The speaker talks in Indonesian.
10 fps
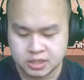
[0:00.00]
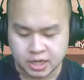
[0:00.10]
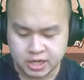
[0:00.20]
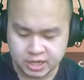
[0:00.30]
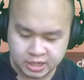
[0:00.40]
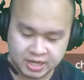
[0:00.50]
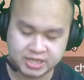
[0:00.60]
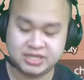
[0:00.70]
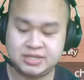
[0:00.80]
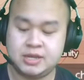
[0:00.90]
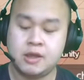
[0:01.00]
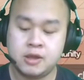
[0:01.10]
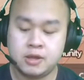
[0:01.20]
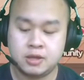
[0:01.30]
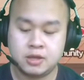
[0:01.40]
Jadi gini guys
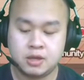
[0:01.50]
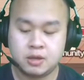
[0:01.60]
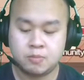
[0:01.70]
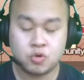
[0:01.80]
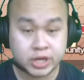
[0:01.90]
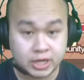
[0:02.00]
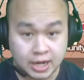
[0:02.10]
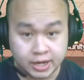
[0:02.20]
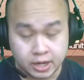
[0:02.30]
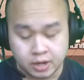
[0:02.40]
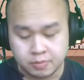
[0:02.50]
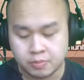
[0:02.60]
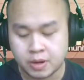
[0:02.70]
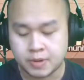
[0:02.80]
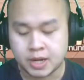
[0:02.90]
Mungkin ada dari
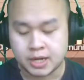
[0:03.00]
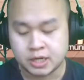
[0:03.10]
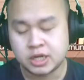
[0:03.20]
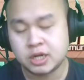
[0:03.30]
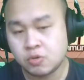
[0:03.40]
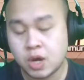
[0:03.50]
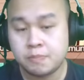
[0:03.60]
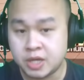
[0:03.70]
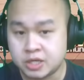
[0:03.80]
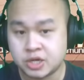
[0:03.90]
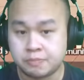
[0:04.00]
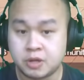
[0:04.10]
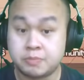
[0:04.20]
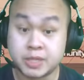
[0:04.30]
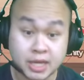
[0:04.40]
beberapa kalian, ini gue lebih jawab
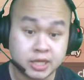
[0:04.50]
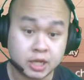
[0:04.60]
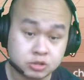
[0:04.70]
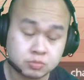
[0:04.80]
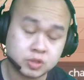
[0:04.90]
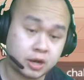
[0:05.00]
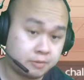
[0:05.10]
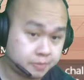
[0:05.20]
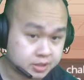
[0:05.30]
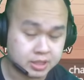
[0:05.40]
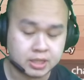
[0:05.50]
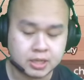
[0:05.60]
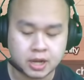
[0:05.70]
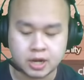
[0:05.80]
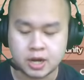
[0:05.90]
ke pertanyaan subscriber sih,
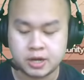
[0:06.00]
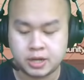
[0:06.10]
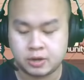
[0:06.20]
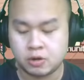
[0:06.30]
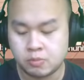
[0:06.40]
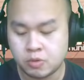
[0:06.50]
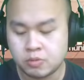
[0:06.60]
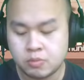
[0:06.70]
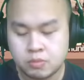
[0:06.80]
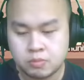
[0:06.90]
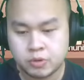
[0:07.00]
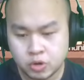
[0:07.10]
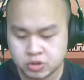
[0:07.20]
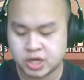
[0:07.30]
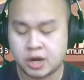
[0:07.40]
karena ada yang ngomong,
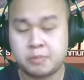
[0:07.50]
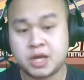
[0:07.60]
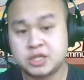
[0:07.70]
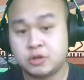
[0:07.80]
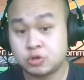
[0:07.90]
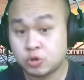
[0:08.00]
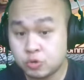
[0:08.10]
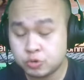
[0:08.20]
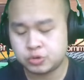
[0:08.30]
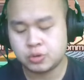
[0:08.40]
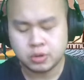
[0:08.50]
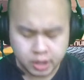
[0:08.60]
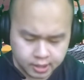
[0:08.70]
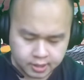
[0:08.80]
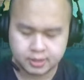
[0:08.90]
Bro, jangan bahas itu terus.
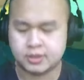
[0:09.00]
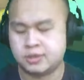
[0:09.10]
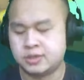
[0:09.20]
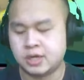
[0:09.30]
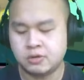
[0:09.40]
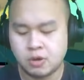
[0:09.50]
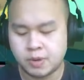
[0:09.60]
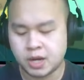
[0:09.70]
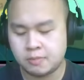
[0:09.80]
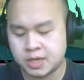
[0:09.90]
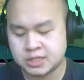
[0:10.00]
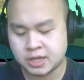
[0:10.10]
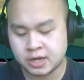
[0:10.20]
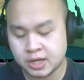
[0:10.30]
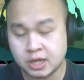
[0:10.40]
Oke, okay. jadi gue bakal bahas
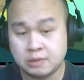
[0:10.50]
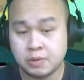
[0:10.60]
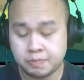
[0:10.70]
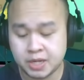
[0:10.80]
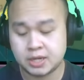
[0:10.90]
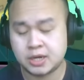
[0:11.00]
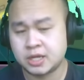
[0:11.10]
cara naikin BP.